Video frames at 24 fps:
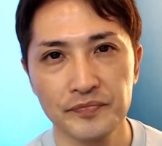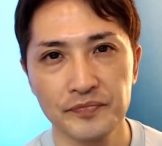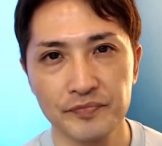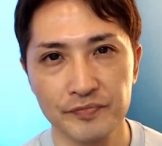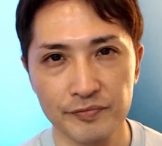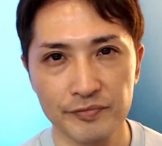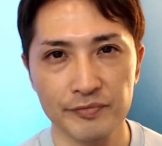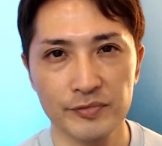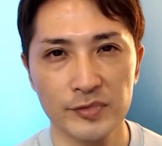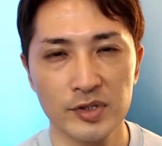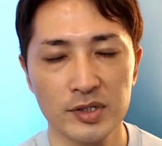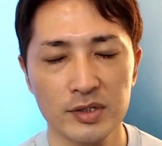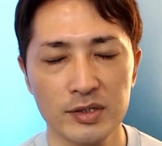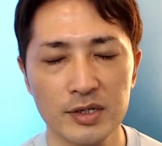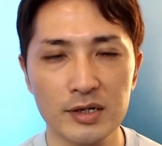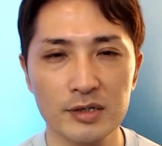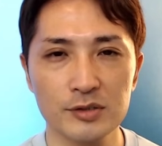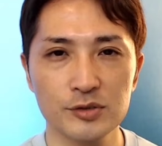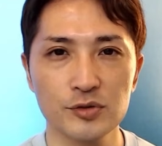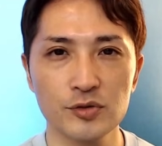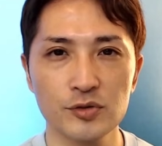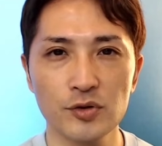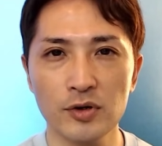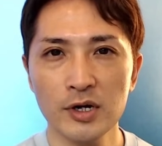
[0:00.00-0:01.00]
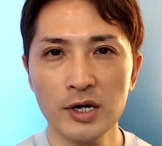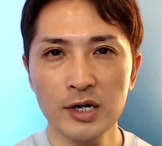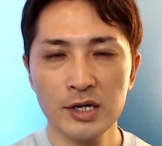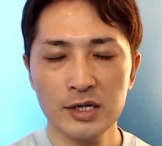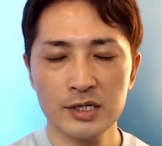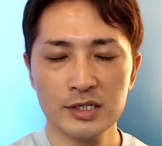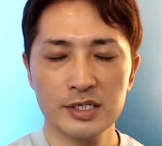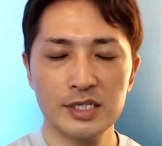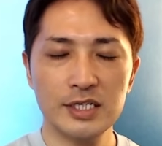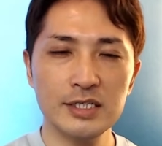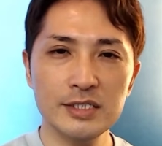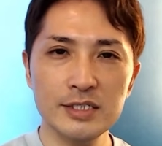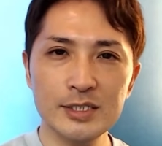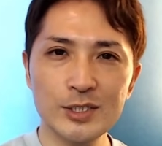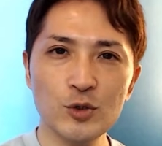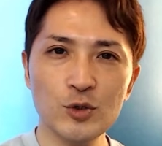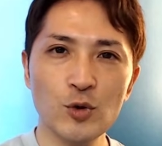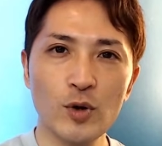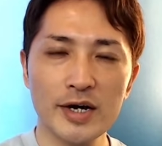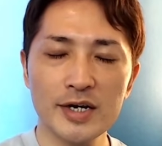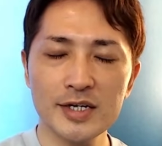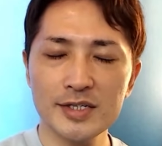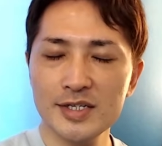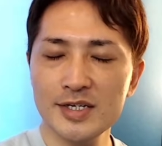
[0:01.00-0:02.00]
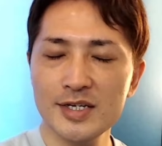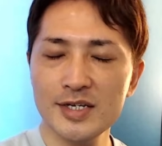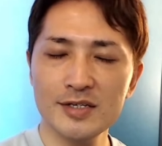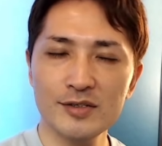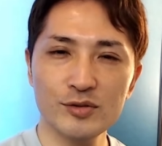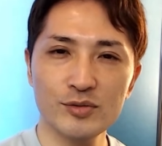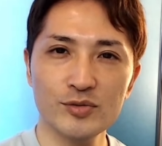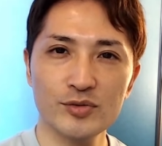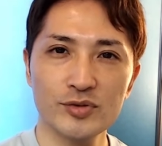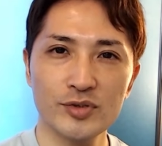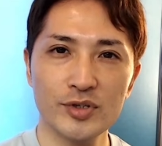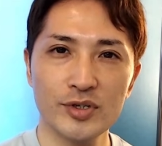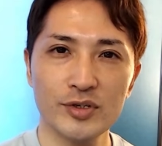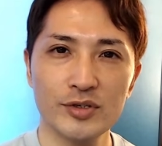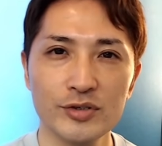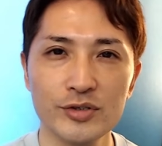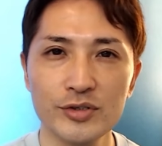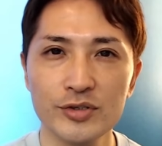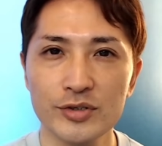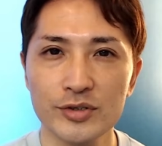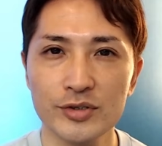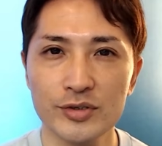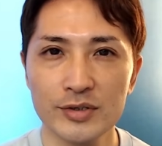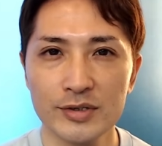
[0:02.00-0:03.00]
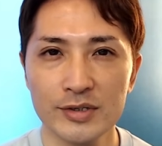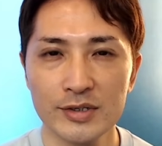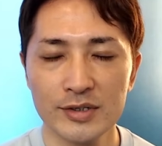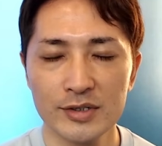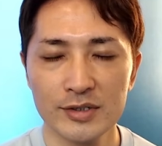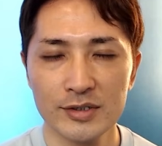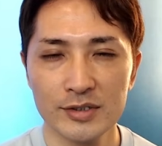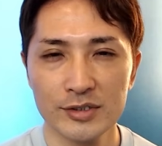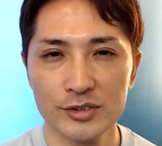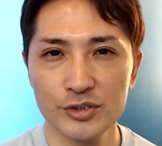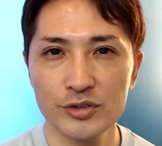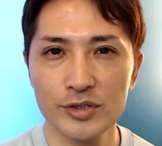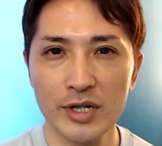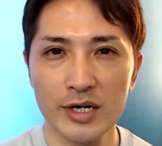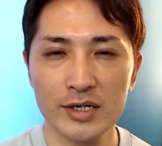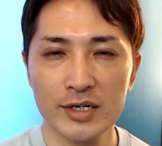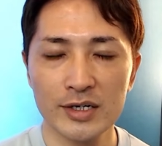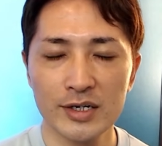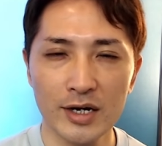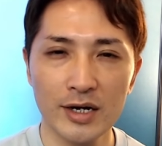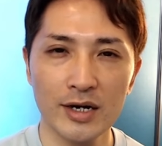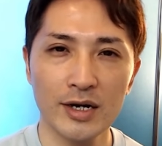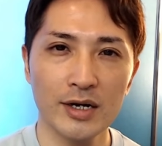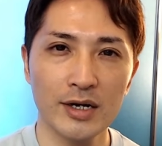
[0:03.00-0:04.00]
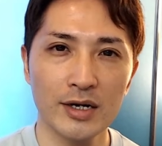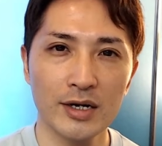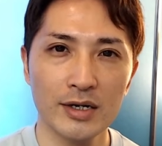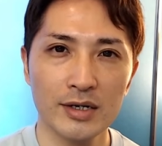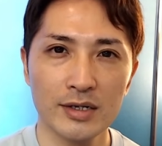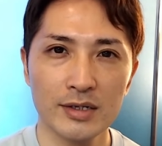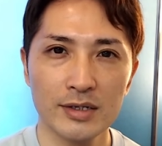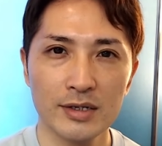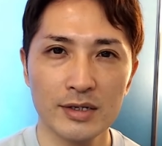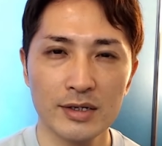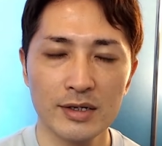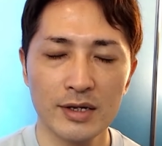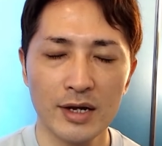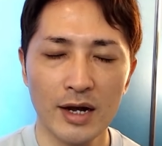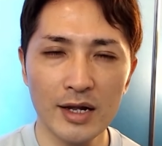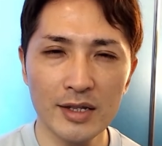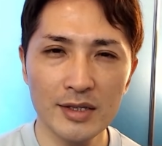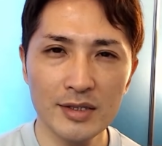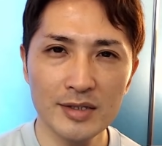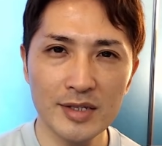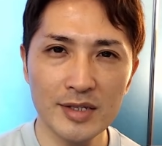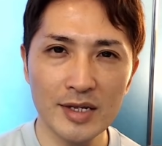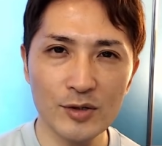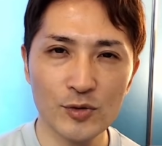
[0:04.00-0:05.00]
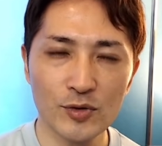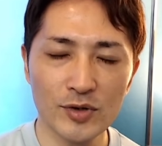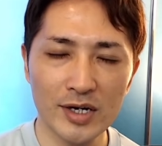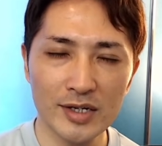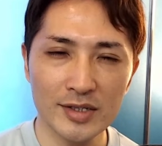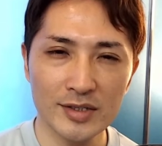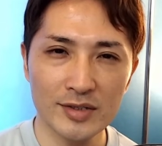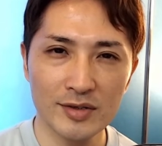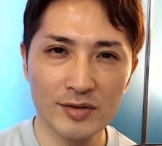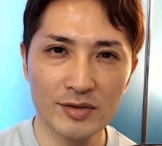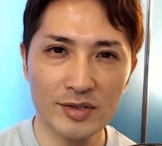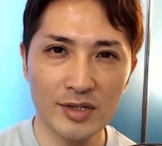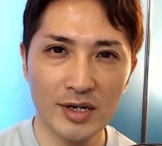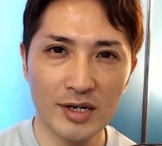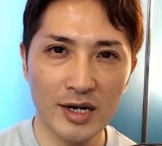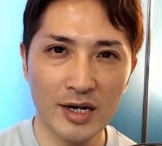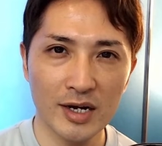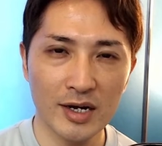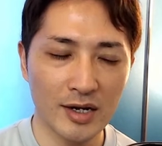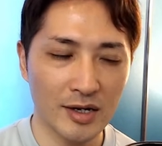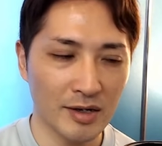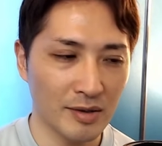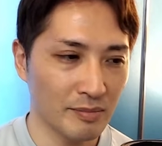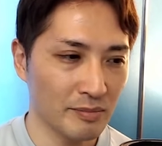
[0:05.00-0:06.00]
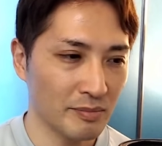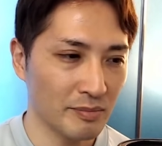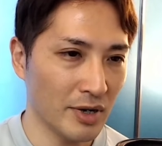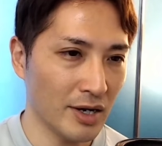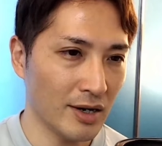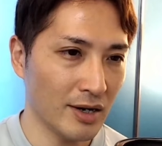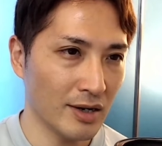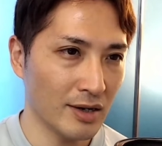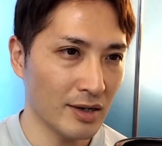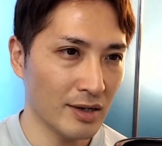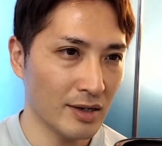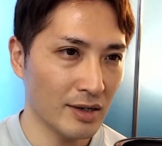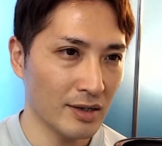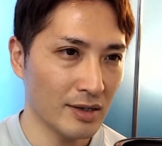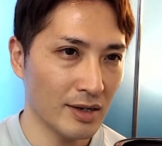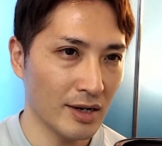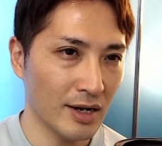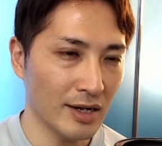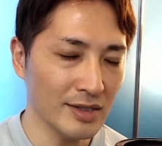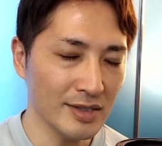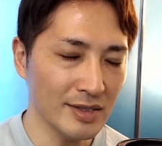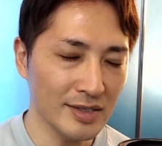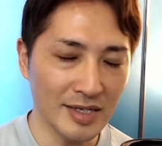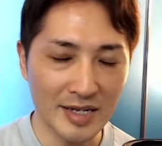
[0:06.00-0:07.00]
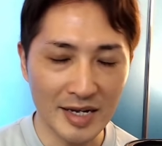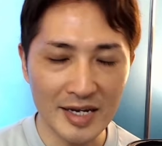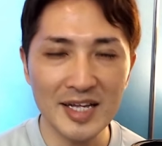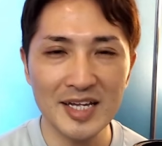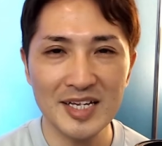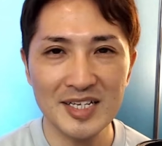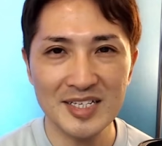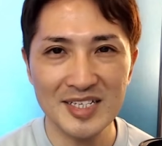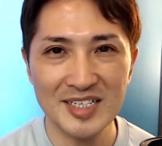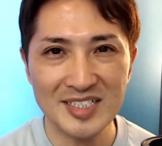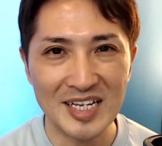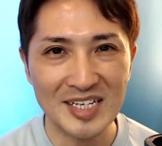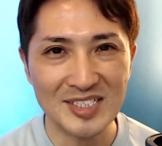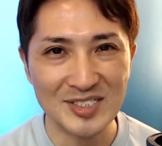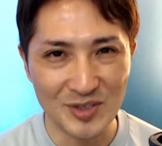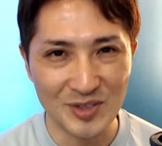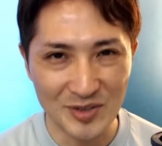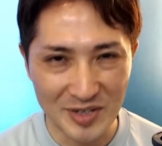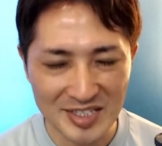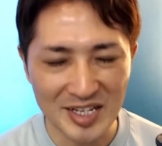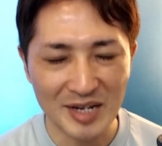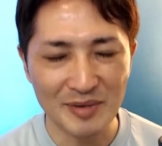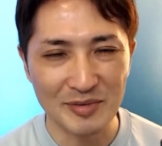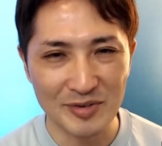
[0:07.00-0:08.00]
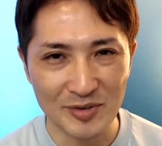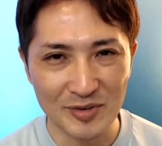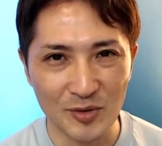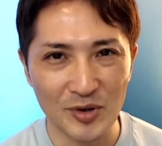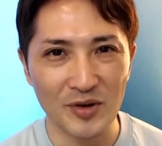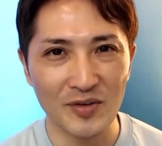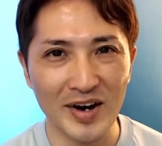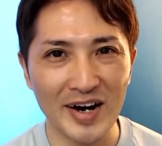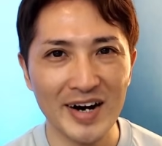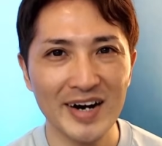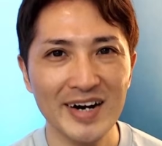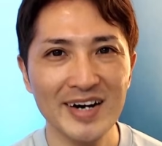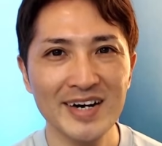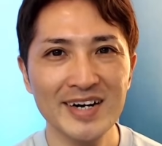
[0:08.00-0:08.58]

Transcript: うん、だからその金利を上げていくっていう手段が合ってるのかって言ったらまあ合ってないですよね多分これは、